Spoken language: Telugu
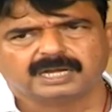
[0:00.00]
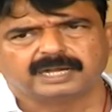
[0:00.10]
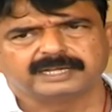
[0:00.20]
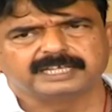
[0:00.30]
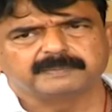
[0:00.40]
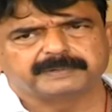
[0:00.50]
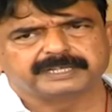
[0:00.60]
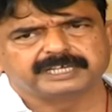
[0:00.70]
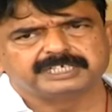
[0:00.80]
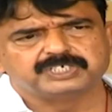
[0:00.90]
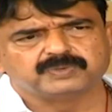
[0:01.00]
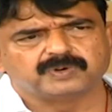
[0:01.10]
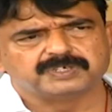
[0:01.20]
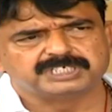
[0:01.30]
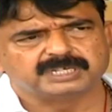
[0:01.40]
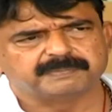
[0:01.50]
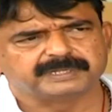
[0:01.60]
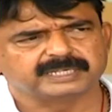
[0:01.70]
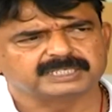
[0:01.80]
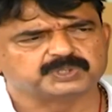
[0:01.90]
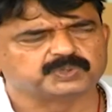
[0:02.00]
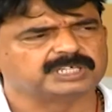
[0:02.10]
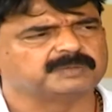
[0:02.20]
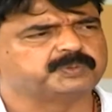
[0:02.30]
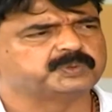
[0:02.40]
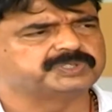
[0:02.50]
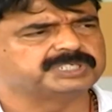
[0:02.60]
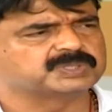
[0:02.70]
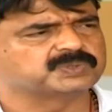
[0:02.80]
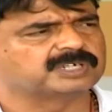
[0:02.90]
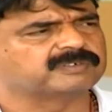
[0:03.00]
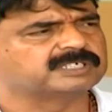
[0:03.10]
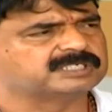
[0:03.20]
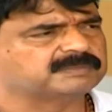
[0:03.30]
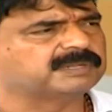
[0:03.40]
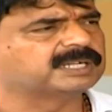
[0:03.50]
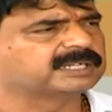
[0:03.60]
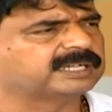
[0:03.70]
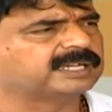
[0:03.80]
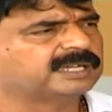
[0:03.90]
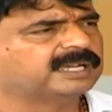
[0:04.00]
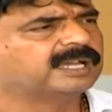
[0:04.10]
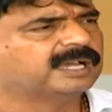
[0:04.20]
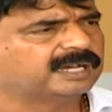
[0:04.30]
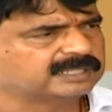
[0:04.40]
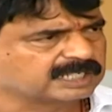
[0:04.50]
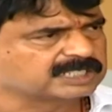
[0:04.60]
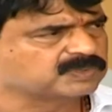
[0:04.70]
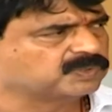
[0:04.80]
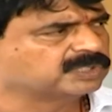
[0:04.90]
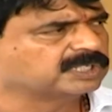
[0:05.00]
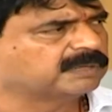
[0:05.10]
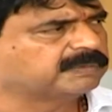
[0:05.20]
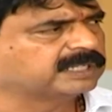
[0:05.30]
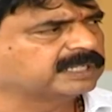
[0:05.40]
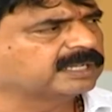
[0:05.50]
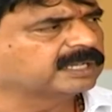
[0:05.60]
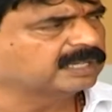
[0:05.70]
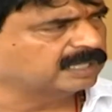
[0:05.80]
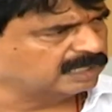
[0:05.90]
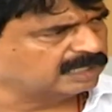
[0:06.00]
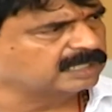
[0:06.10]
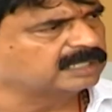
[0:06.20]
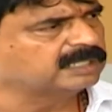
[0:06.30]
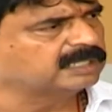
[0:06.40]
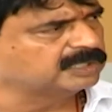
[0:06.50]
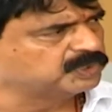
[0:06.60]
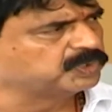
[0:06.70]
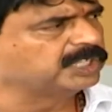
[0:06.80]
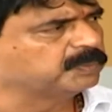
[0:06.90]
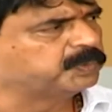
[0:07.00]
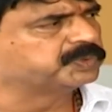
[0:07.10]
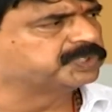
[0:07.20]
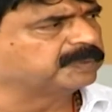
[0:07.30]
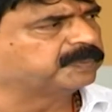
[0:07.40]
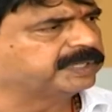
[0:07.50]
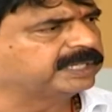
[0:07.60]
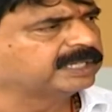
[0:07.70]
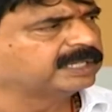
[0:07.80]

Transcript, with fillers: అంటే ఇప్పటికీ జీవో వచ్చేప్పటికే షూటింగ్ పూర్తి చేసుకున్నటువంటి సినిమాలకి అది కష్టం వద్దు కాబట్టి షూటింగ్ పూర్తయిపోయి